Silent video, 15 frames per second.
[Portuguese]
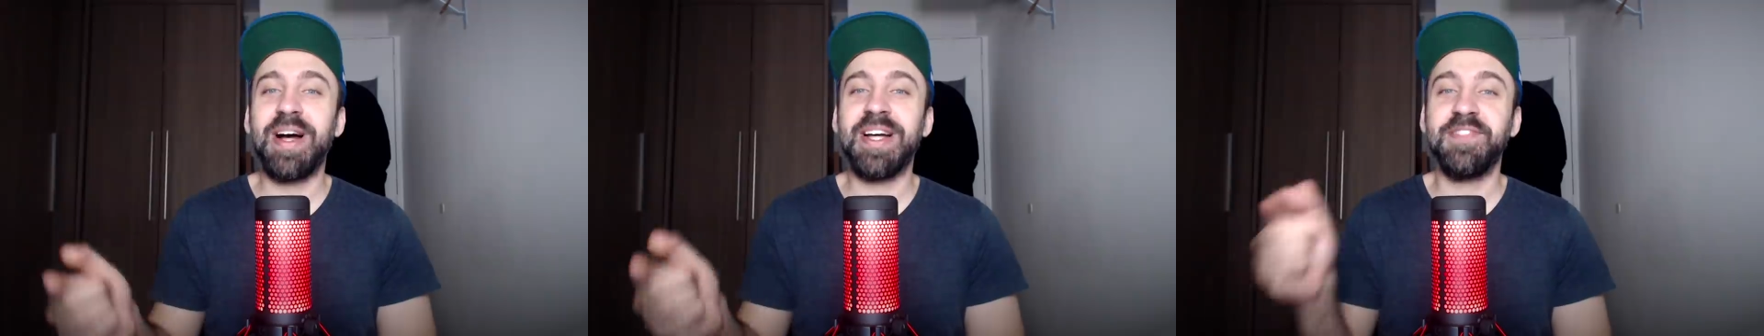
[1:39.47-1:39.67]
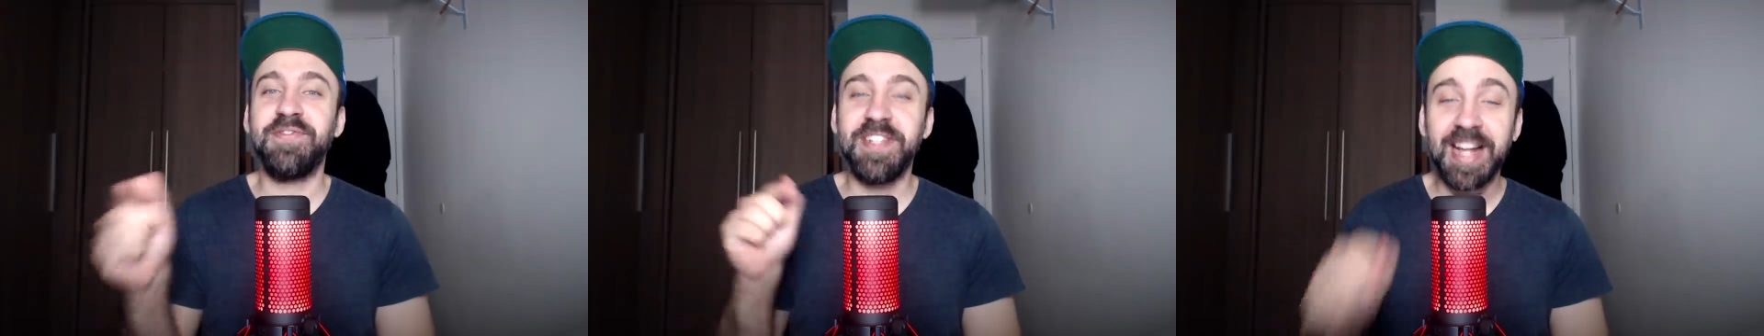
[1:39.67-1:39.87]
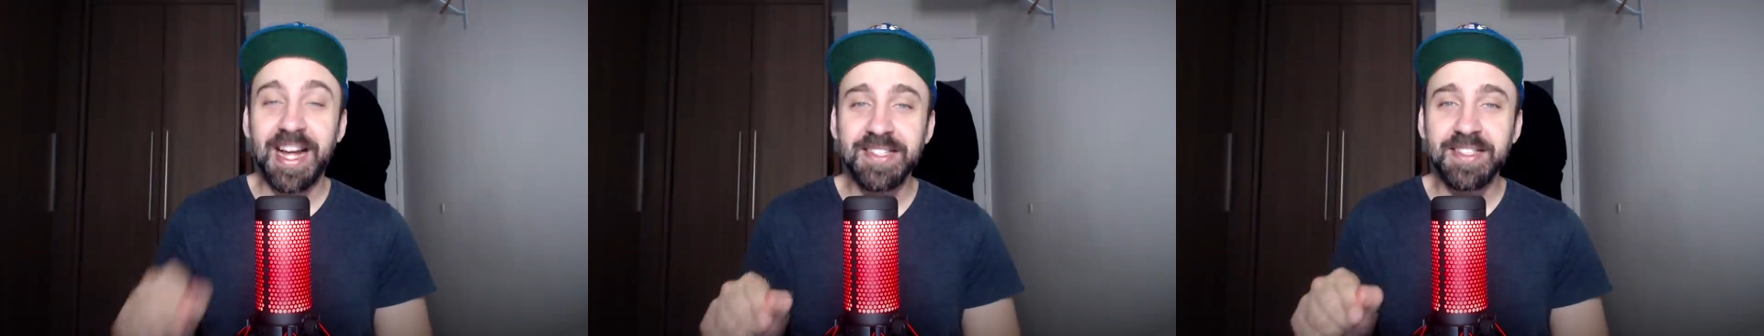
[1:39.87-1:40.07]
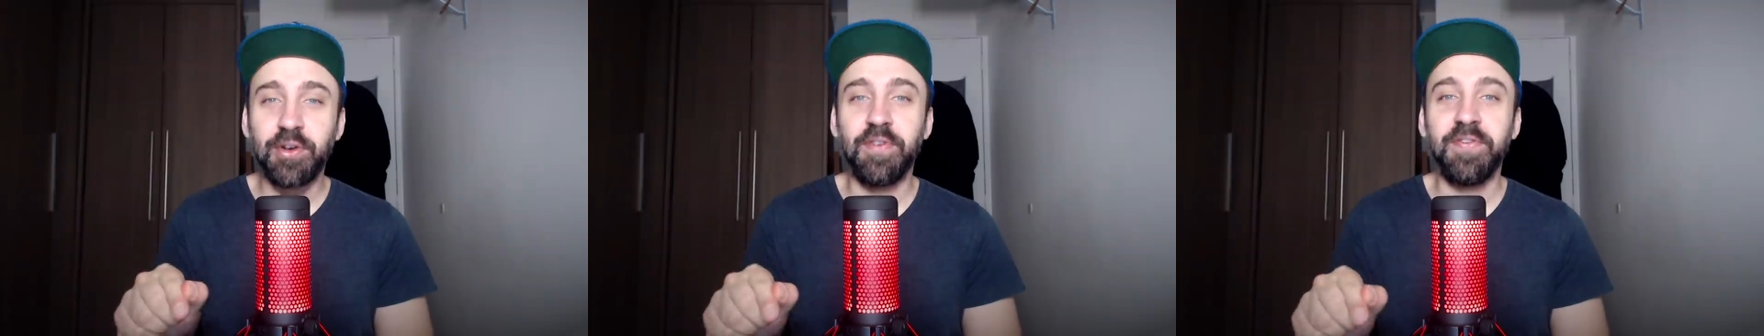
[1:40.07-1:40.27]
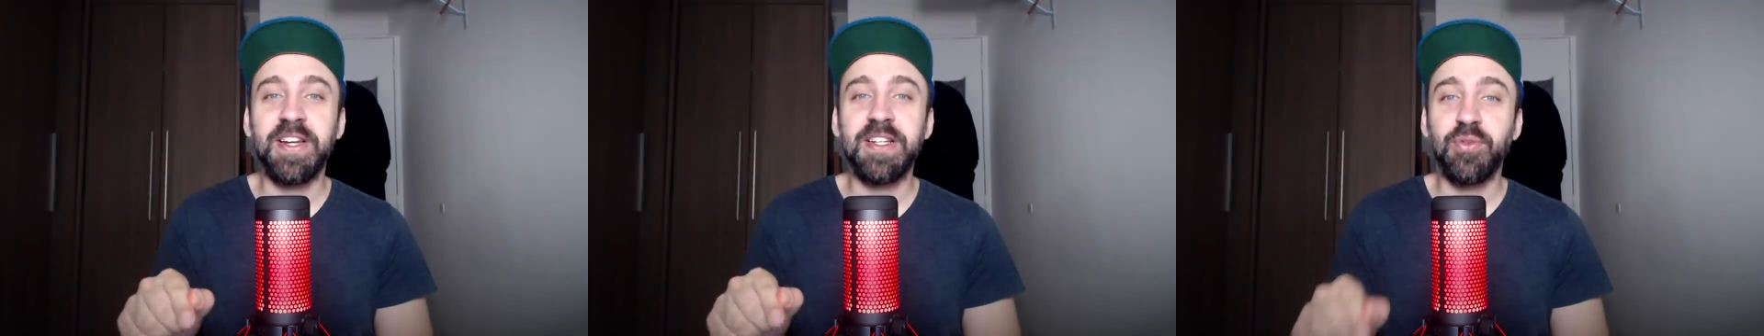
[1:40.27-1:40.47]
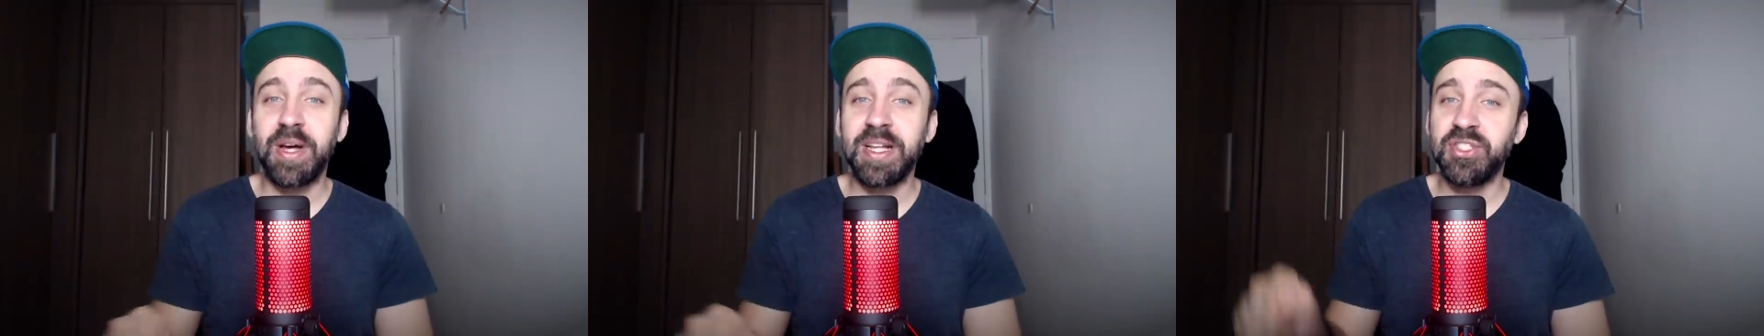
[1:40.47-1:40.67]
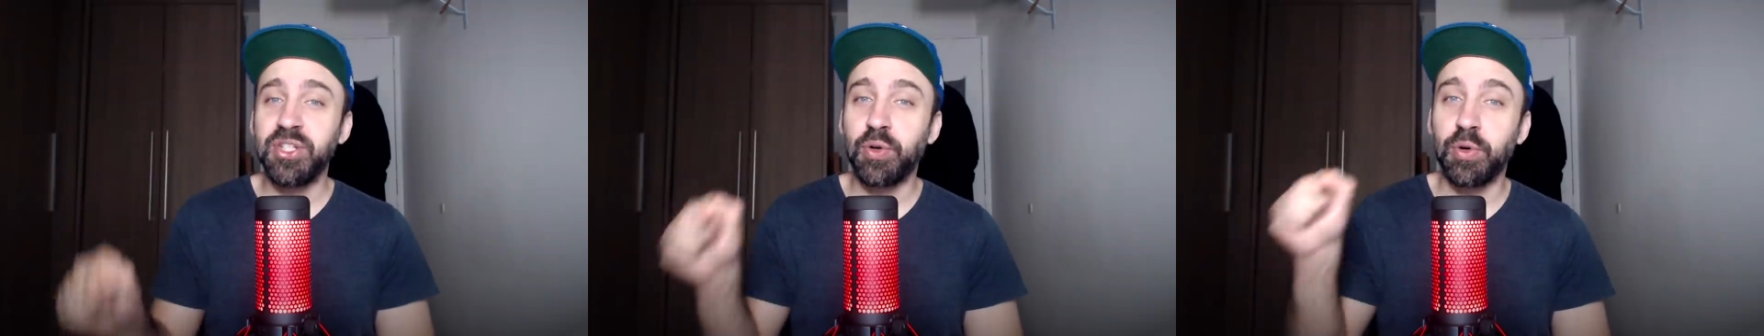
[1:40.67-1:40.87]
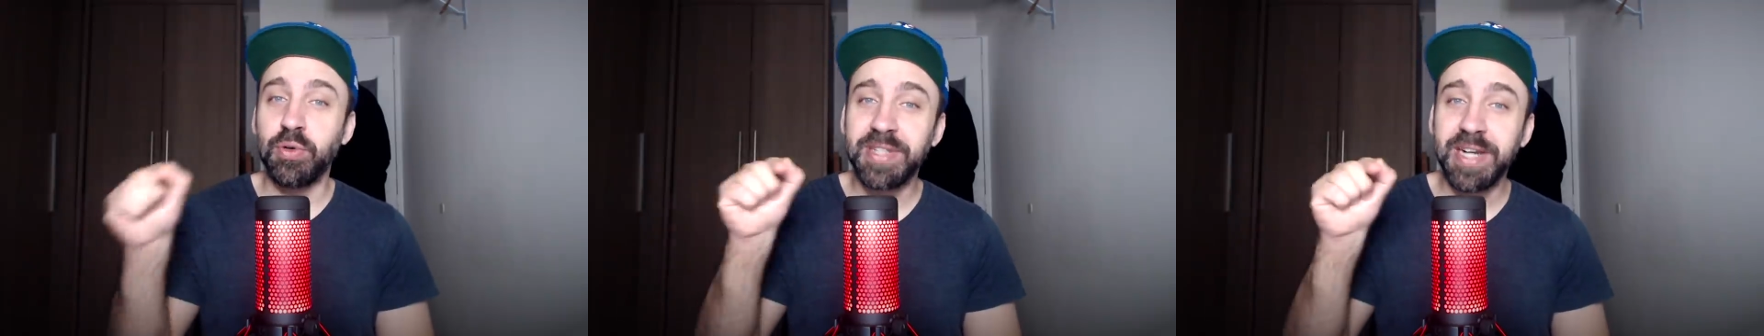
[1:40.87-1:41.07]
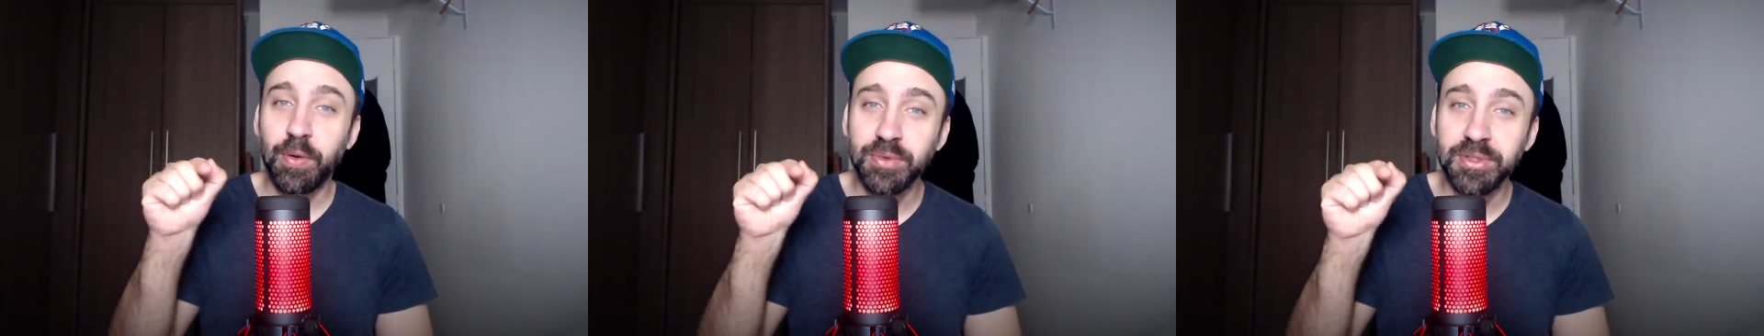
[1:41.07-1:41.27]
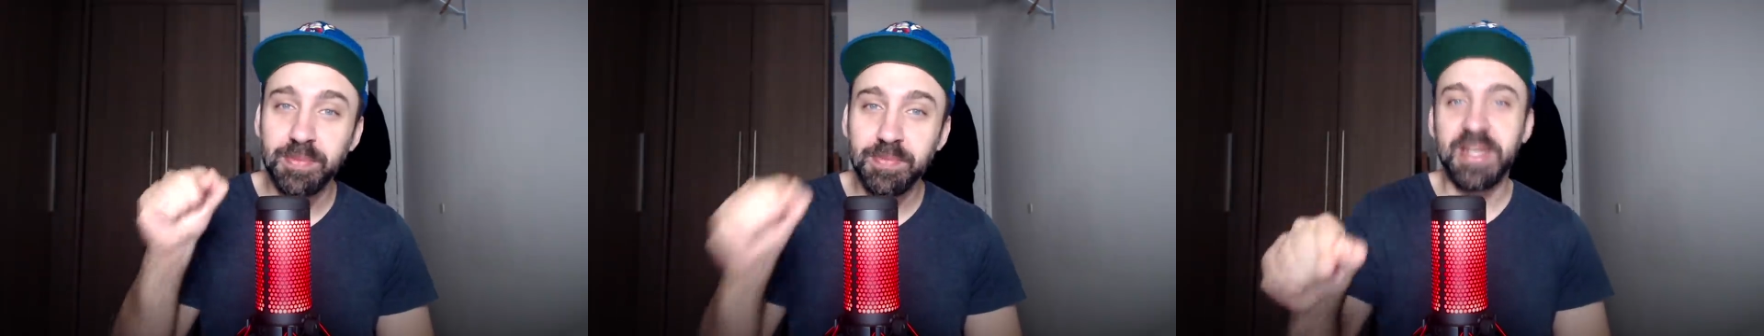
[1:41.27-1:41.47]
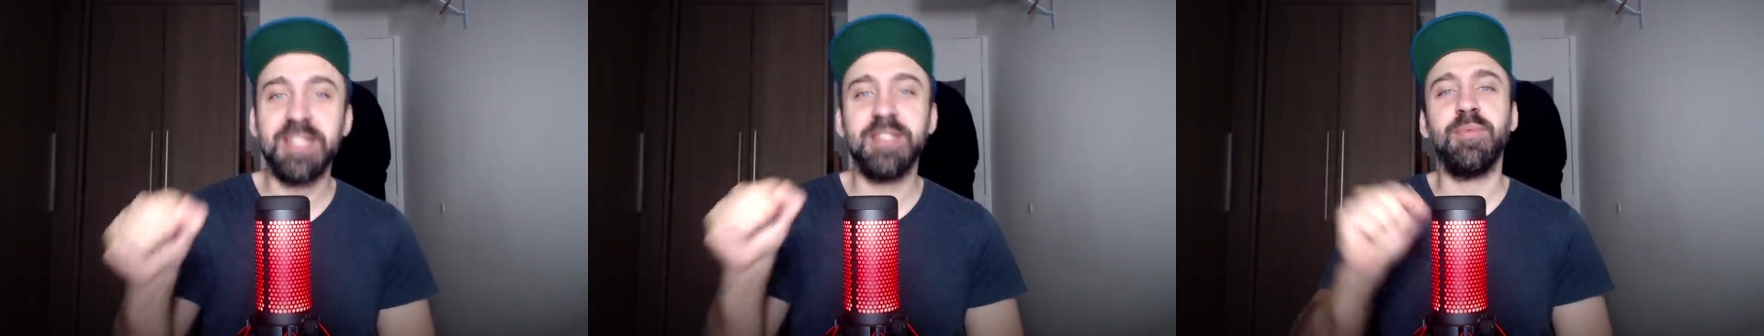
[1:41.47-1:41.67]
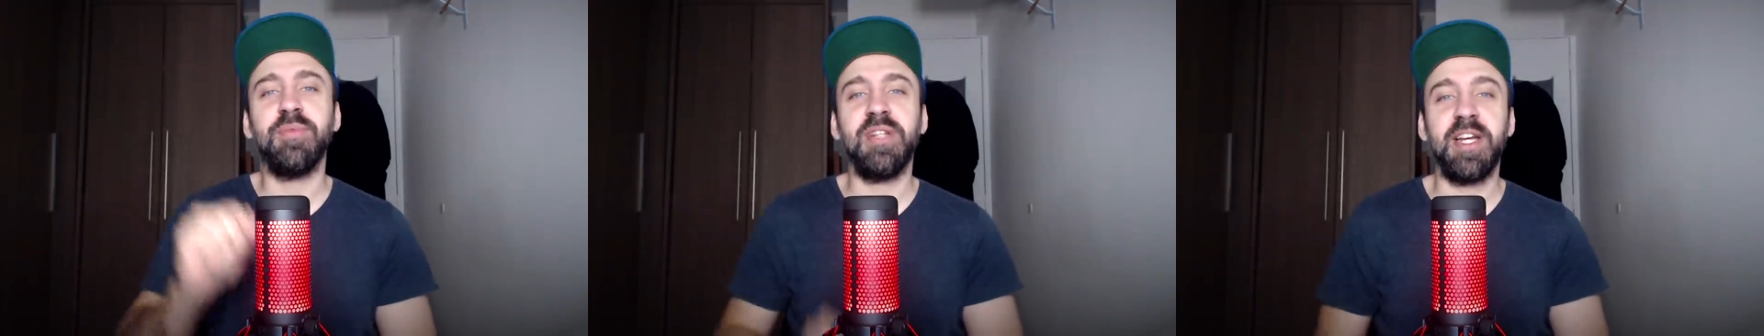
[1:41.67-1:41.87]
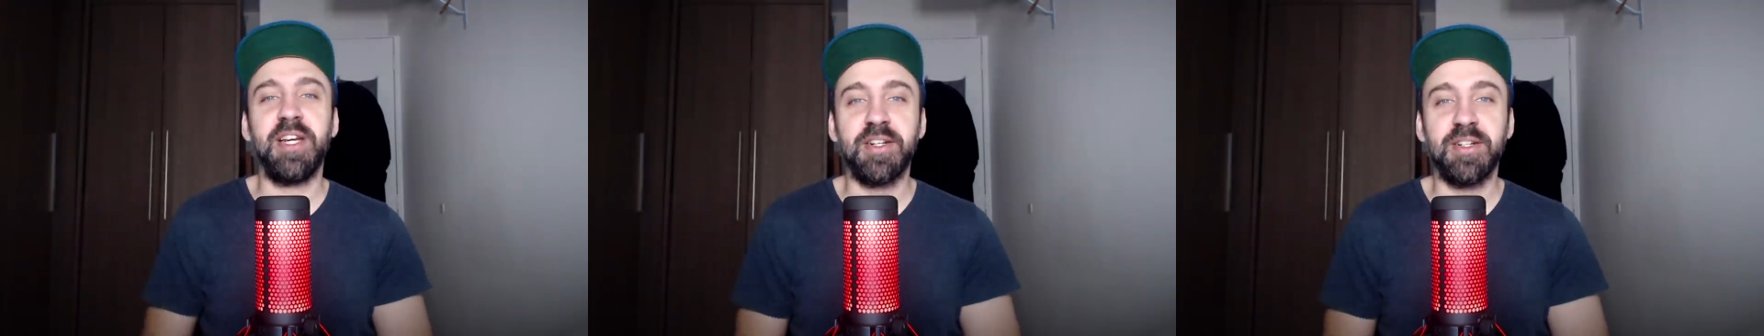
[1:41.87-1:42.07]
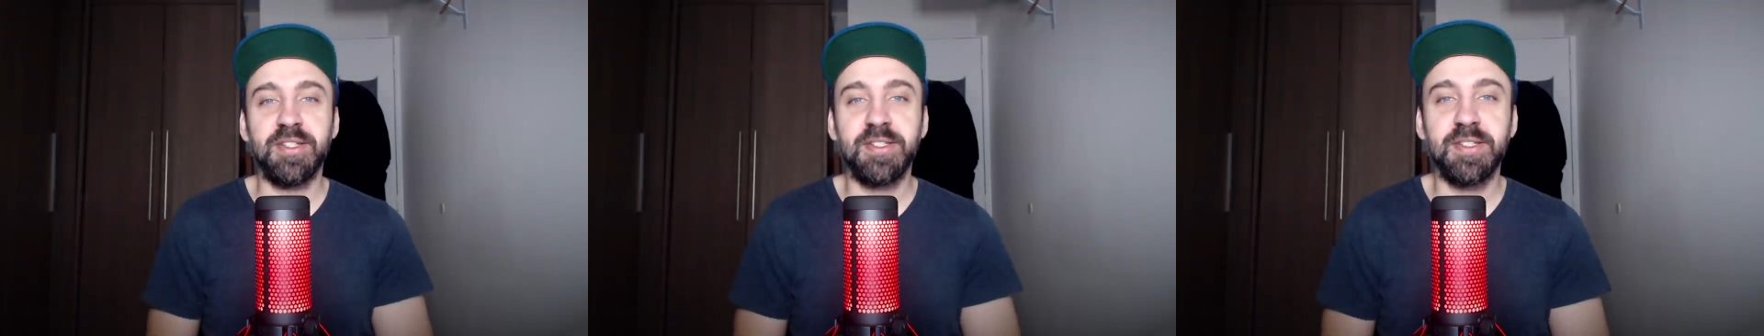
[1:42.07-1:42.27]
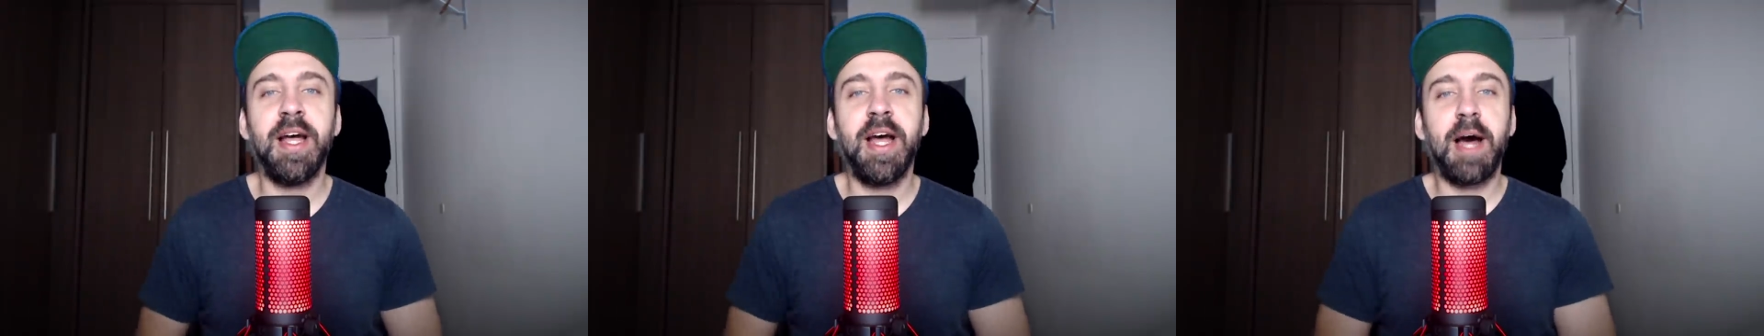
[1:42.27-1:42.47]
às finais da Conferência Oeste contra os mesmos Lakers.